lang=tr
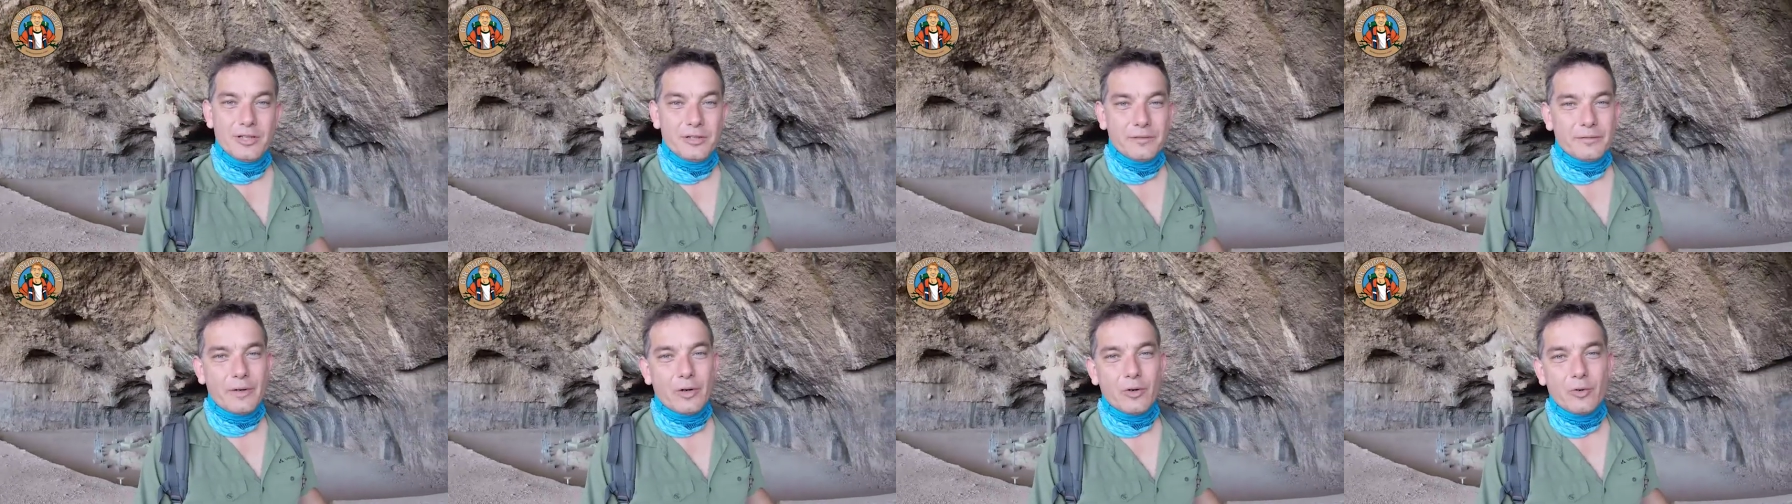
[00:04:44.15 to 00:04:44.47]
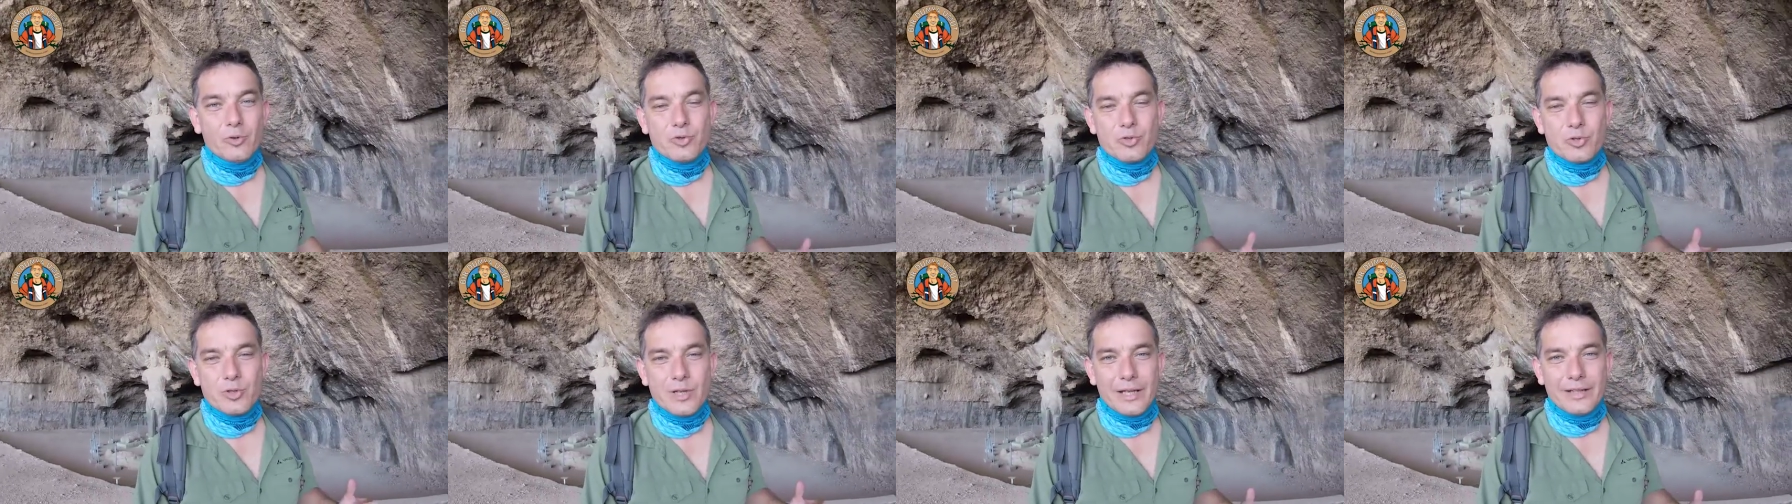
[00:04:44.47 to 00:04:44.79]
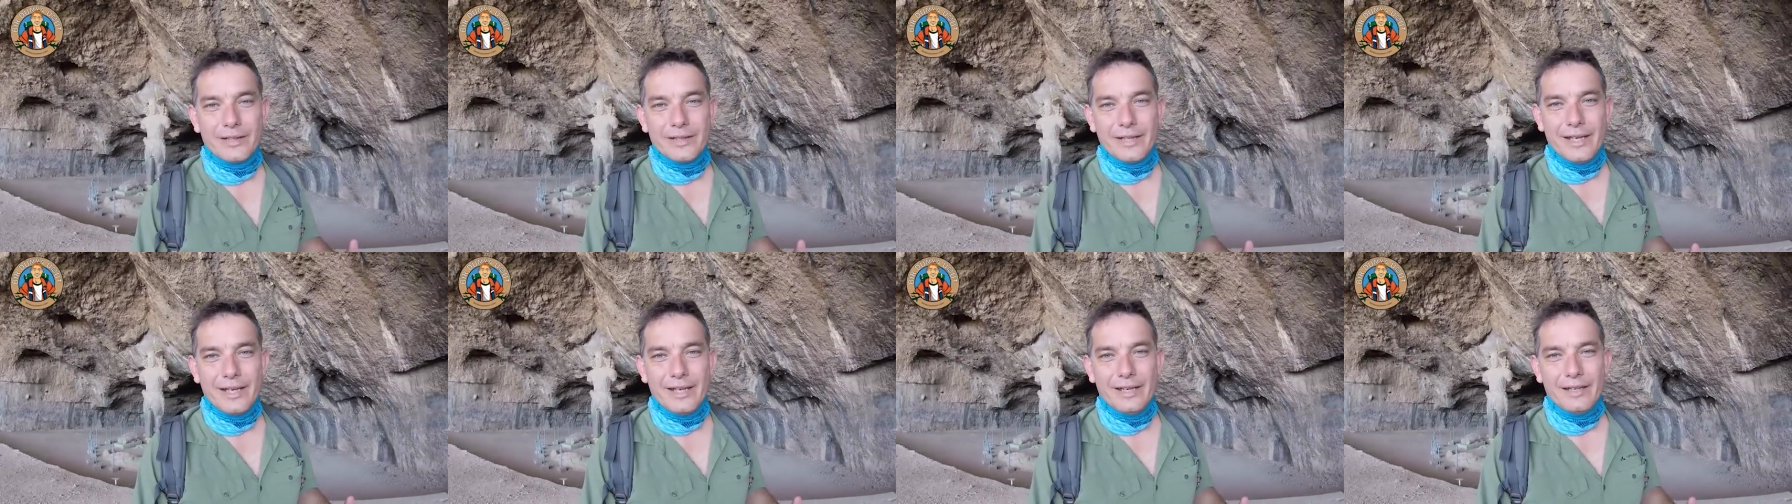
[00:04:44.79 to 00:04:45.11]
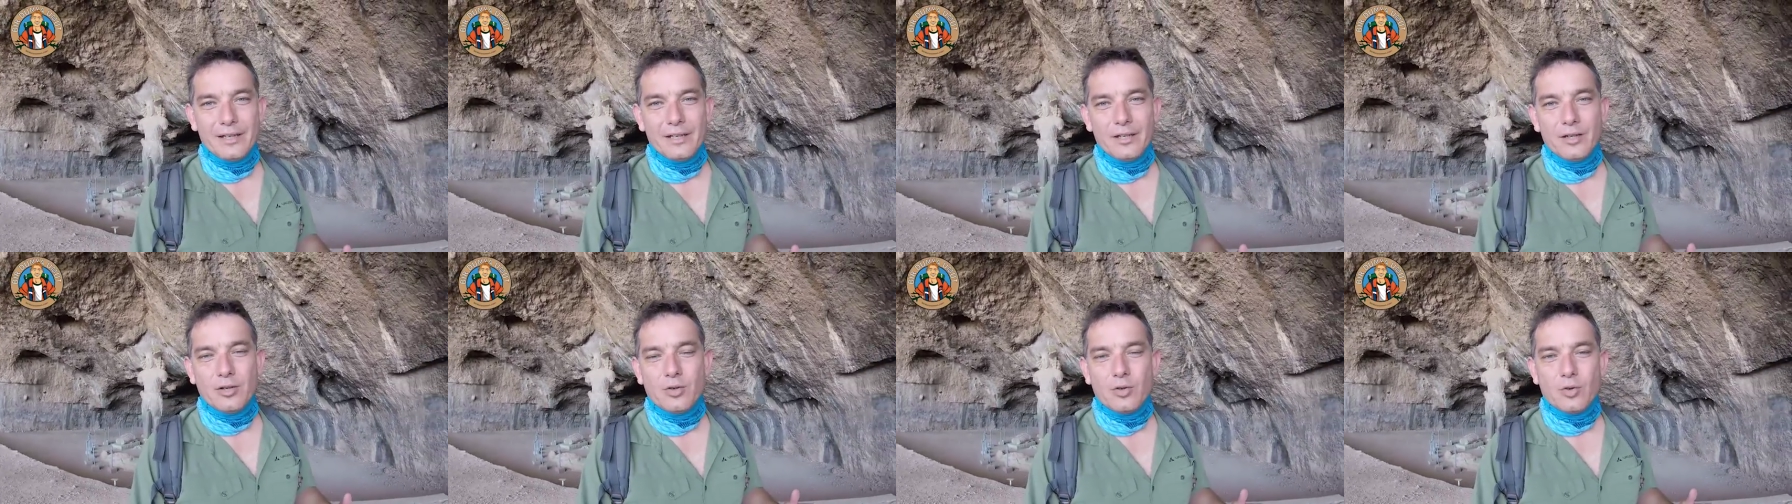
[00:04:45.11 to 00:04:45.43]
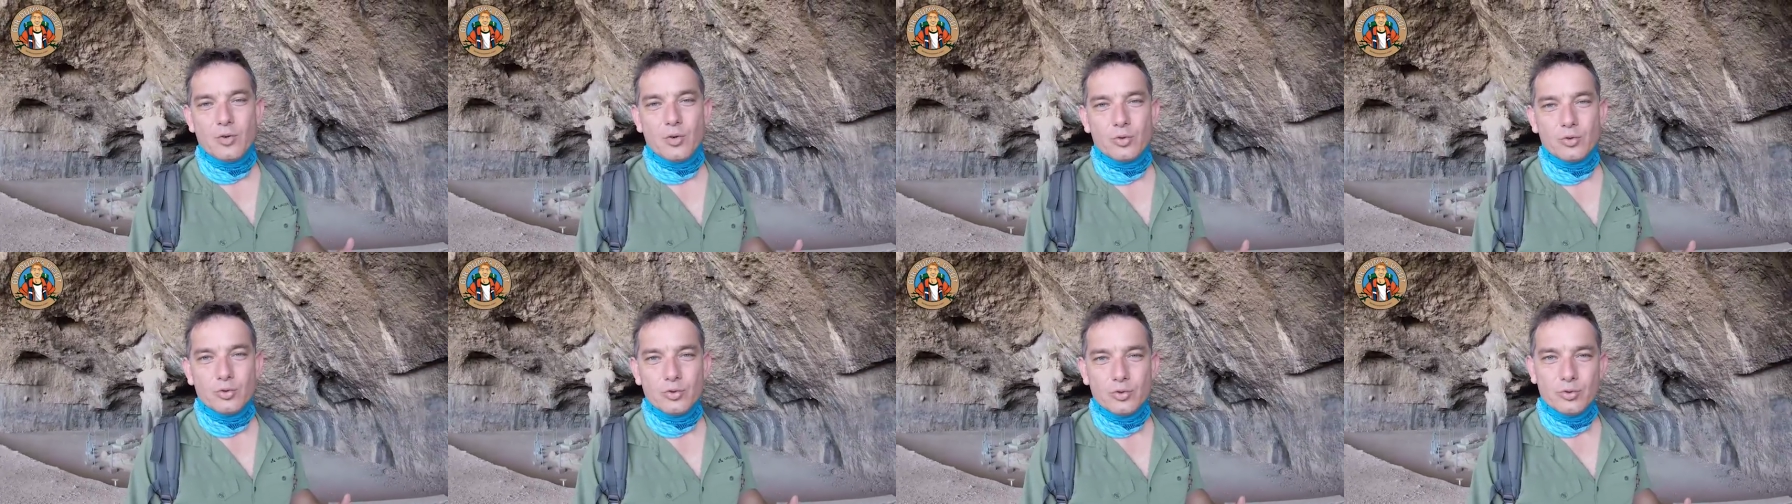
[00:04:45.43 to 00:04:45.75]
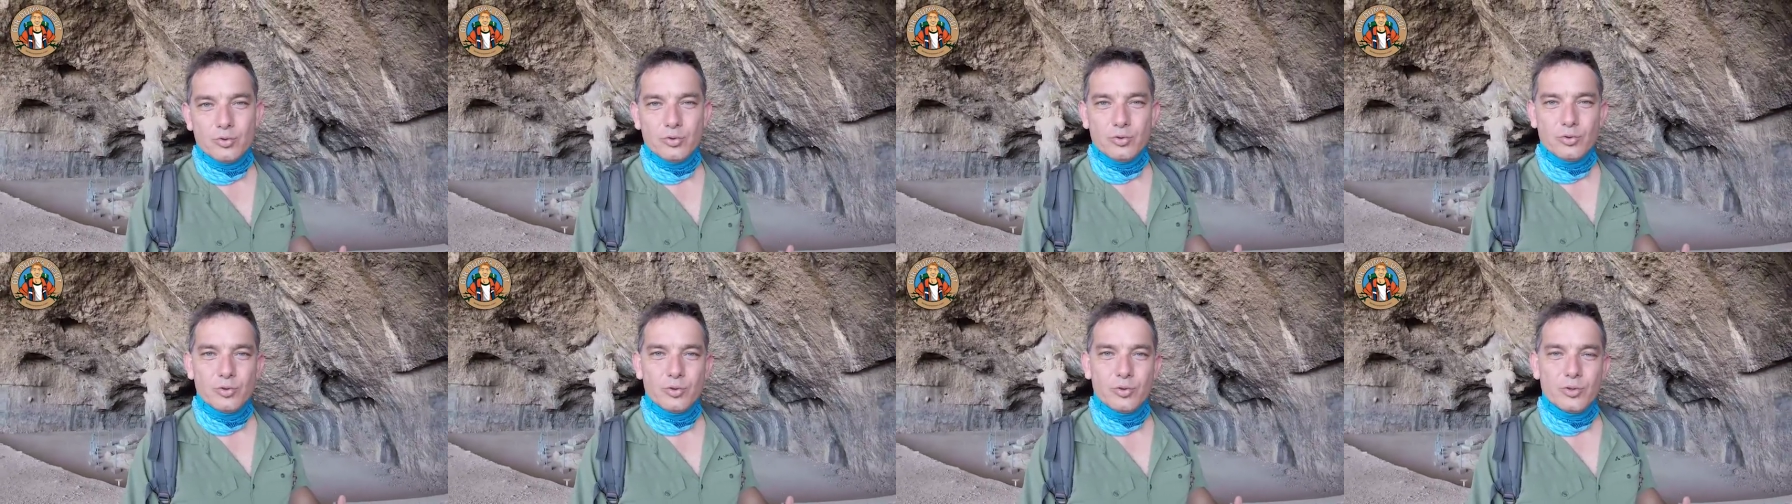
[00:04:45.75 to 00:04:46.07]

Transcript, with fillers: Ve o yüzden de onun